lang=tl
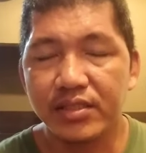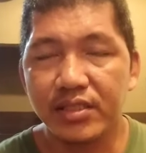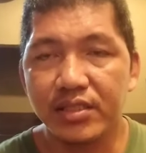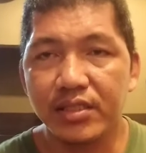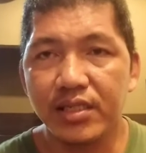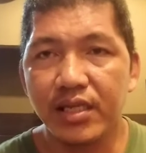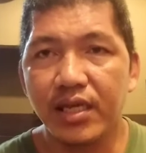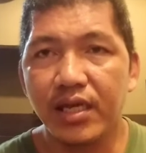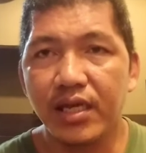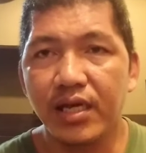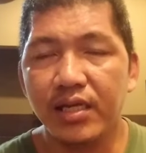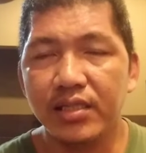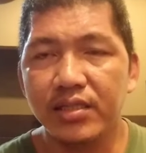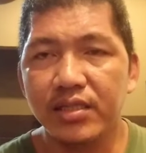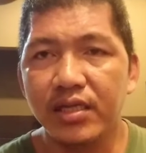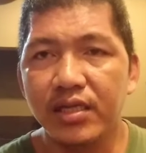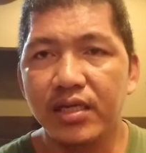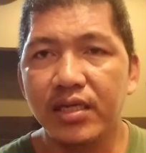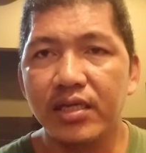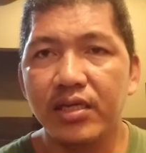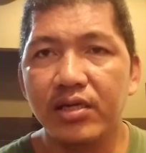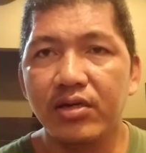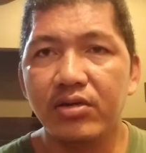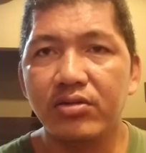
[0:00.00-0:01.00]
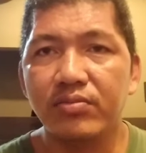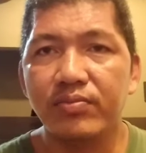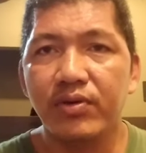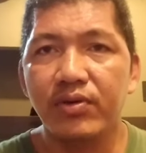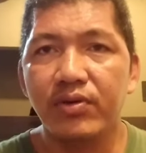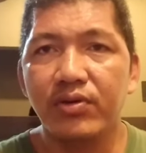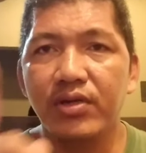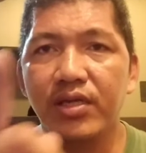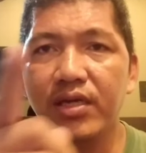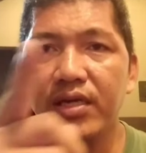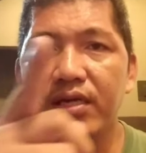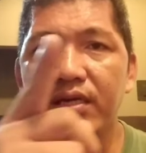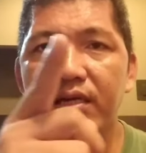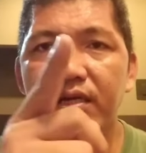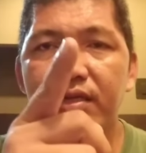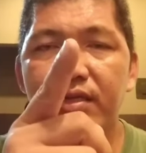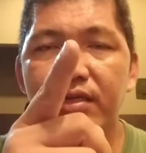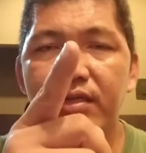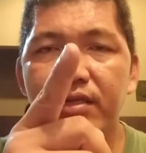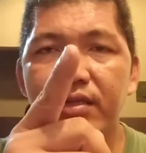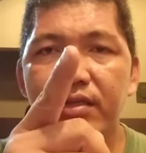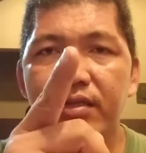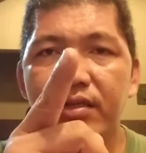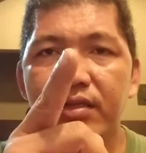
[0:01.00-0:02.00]
Sa kalahati, ikot pa ulit,
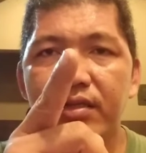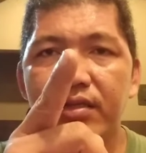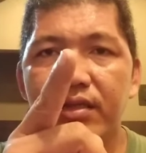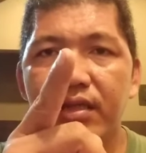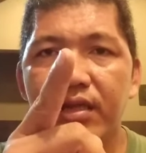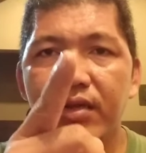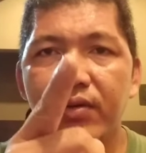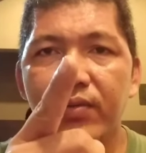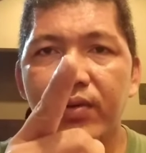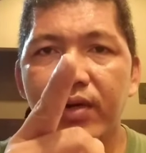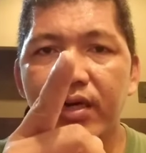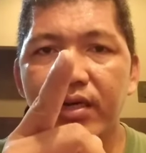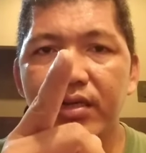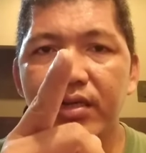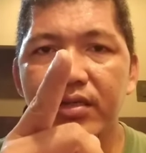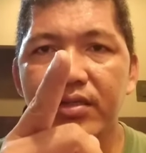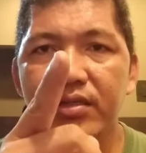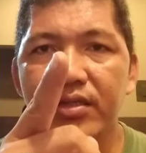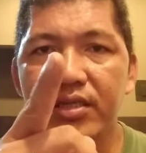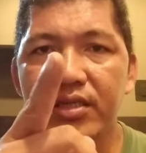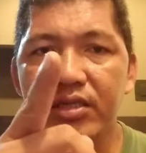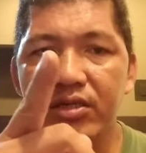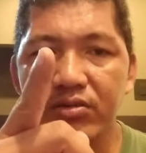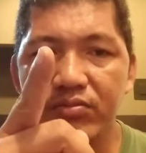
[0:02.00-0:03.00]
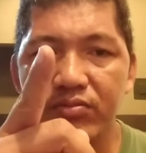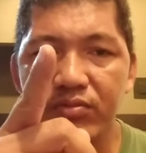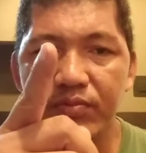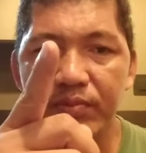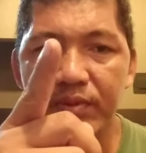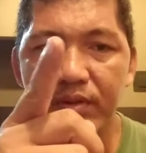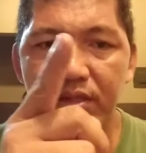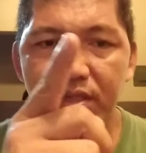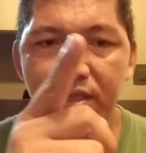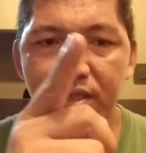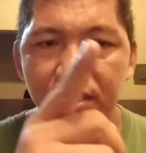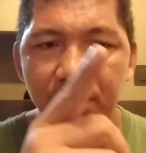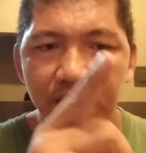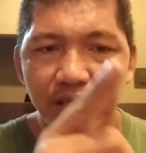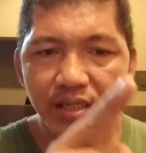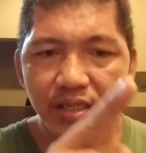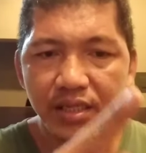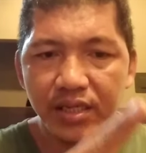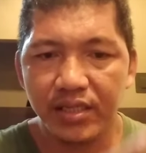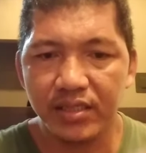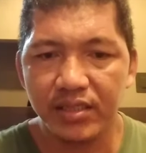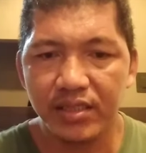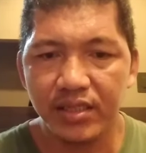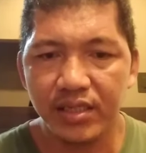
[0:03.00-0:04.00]
dalawa, ikot mo pa ulit ng
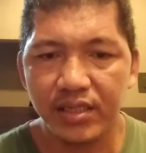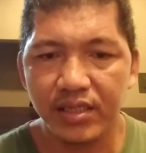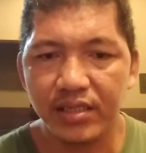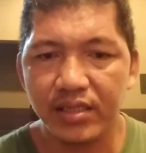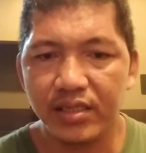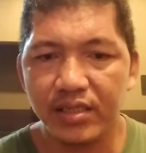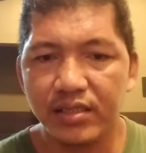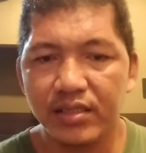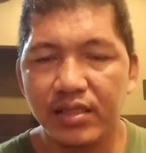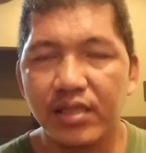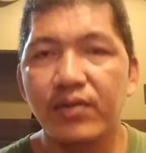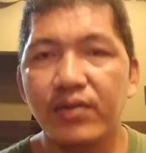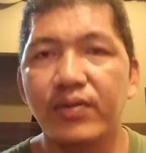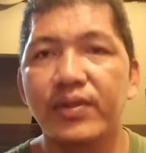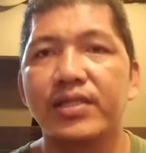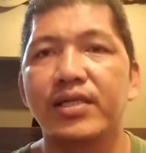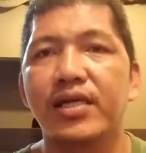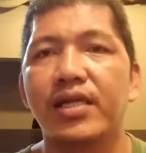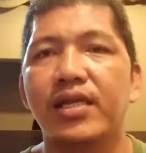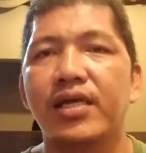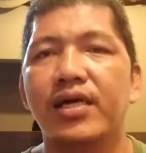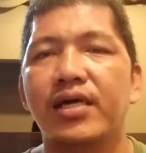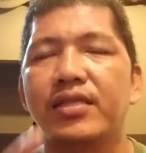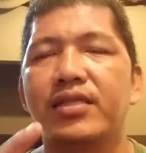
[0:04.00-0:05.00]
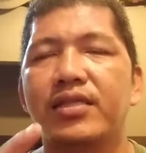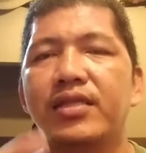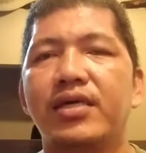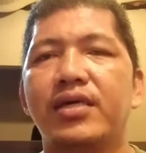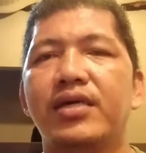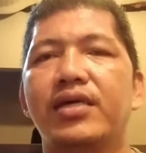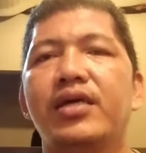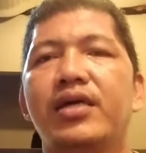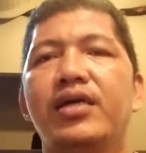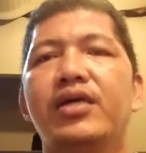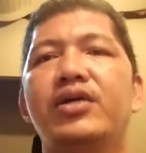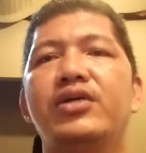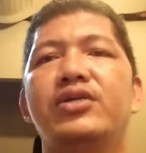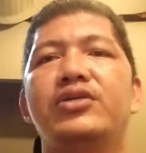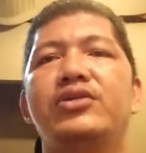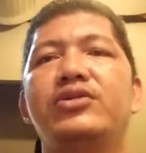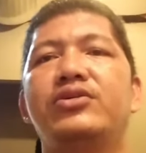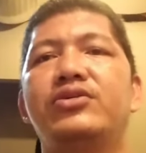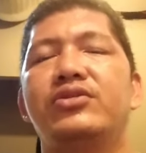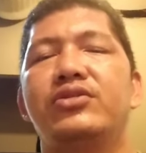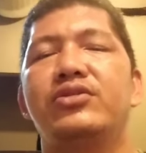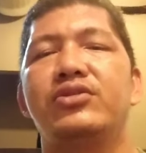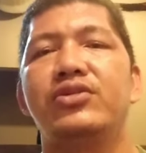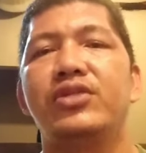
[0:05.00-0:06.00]
kalahati, dalawat kalahati.
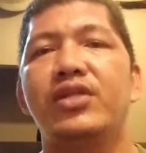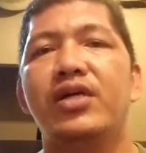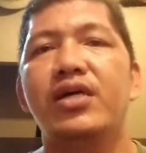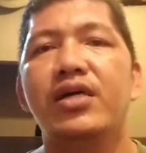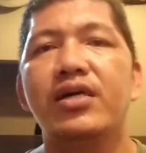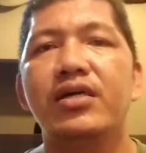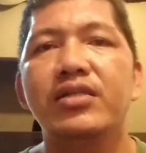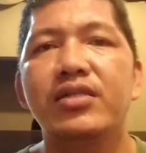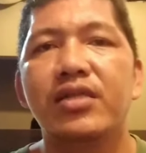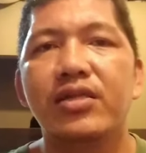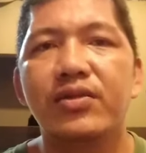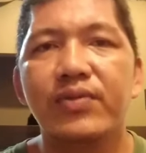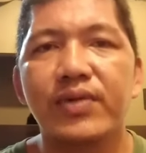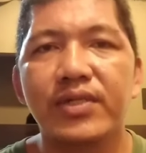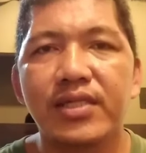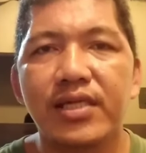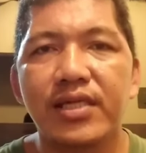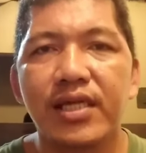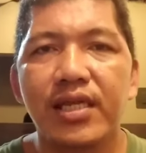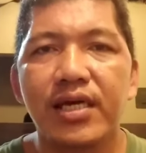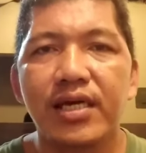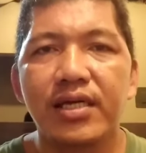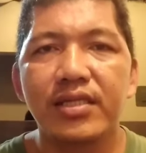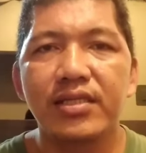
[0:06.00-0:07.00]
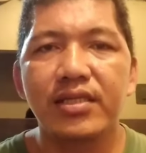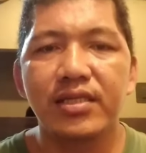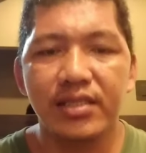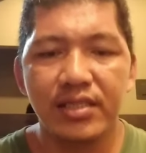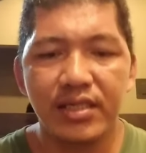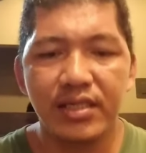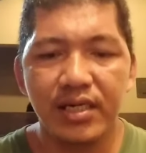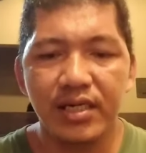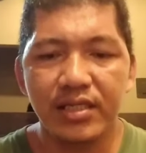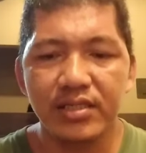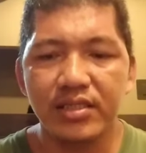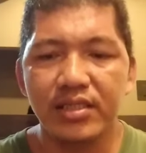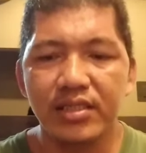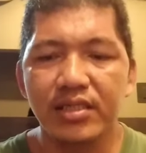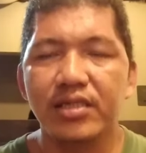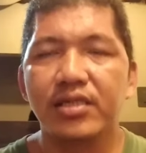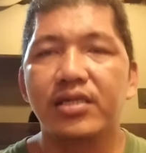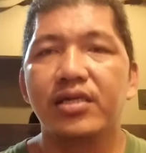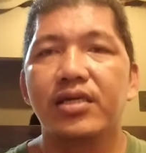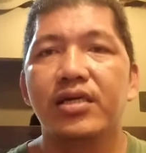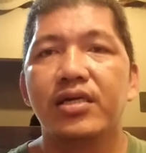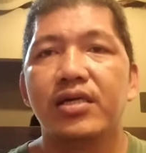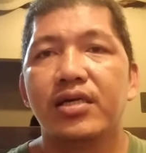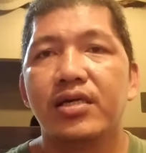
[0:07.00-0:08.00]
Yun, yun ang dalawat kalahati ng
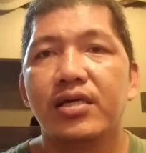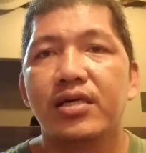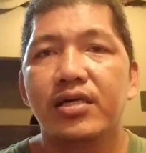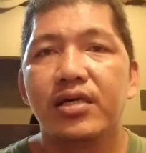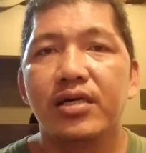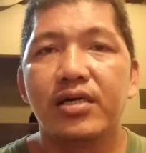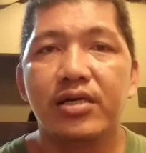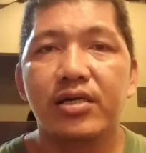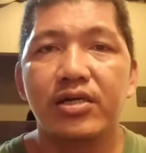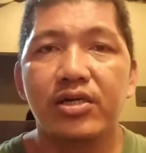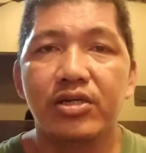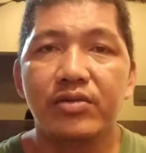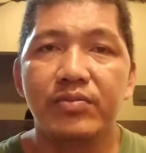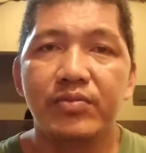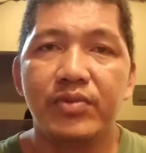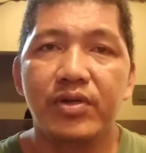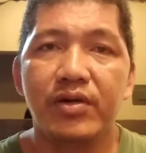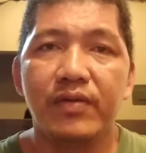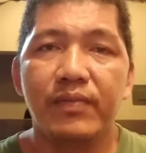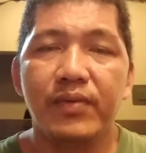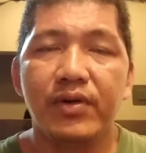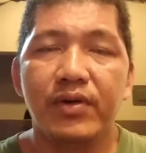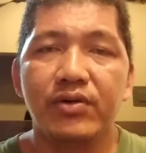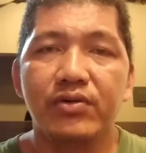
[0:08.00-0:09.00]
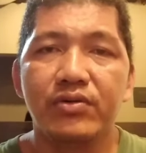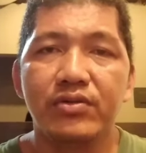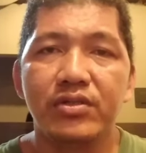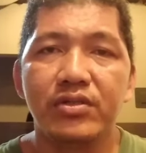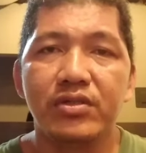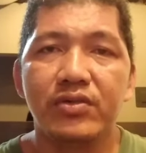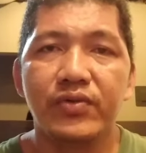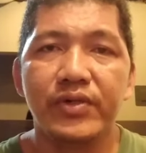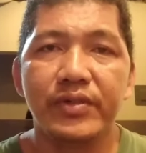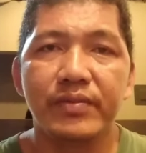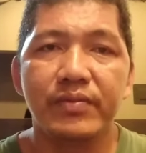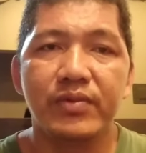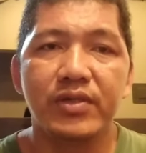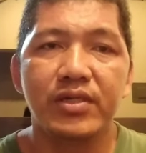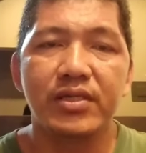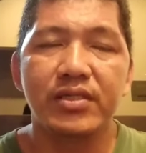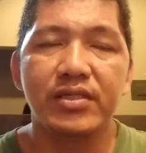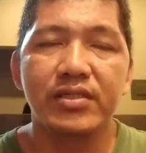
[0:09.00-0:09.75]
ating uh, ah, carb ng pang Honda wave